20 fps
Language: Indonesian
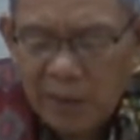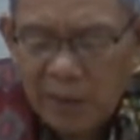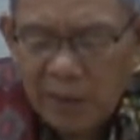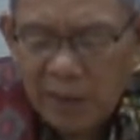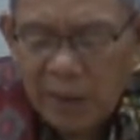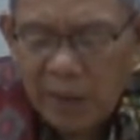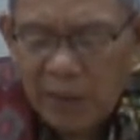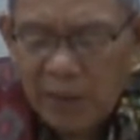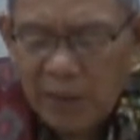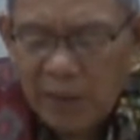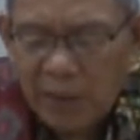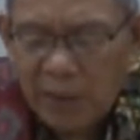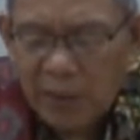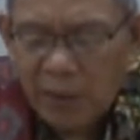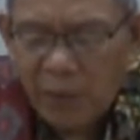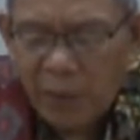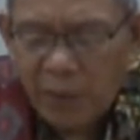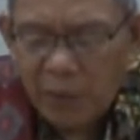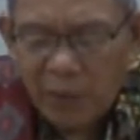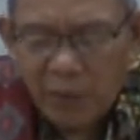di
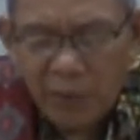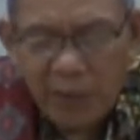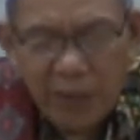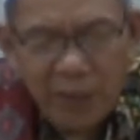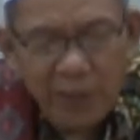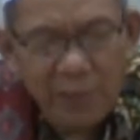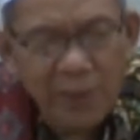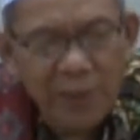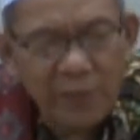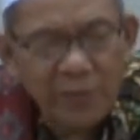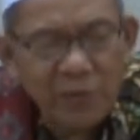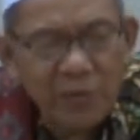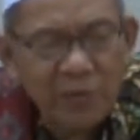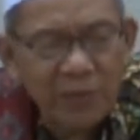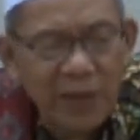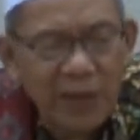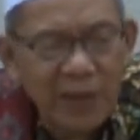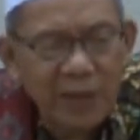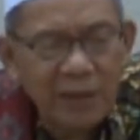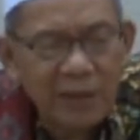kelompok urang malam
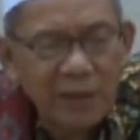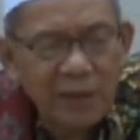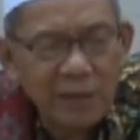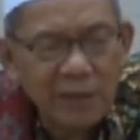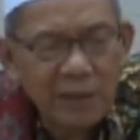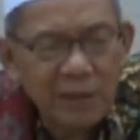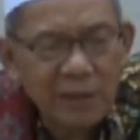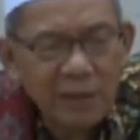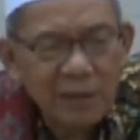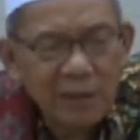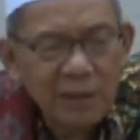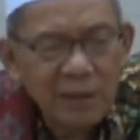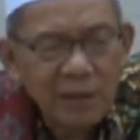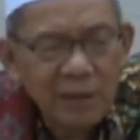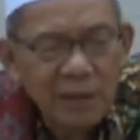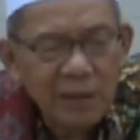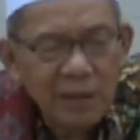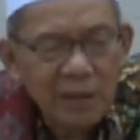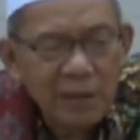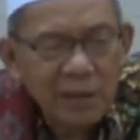Jumat
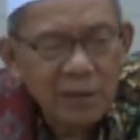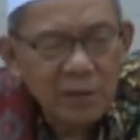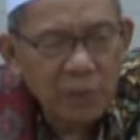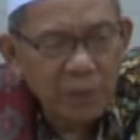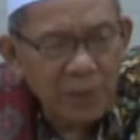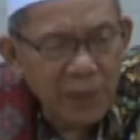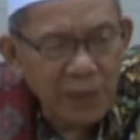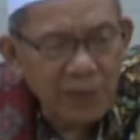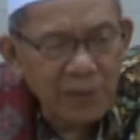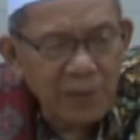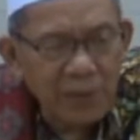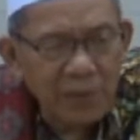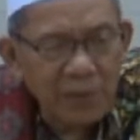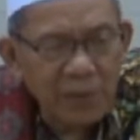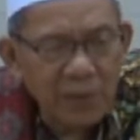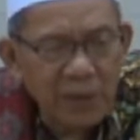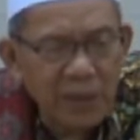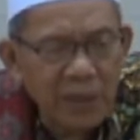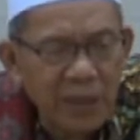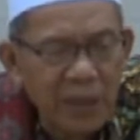sok
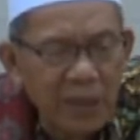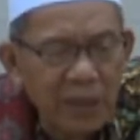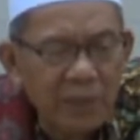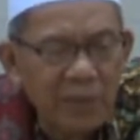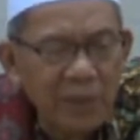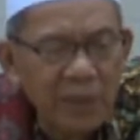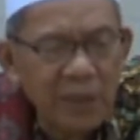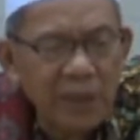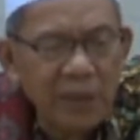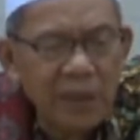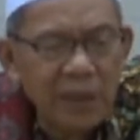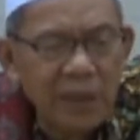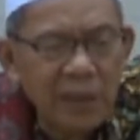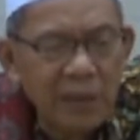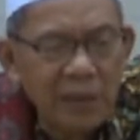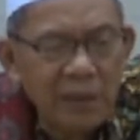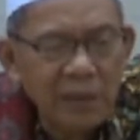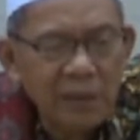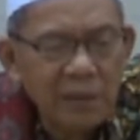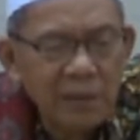milu kadang-kadang
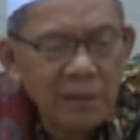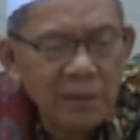madikir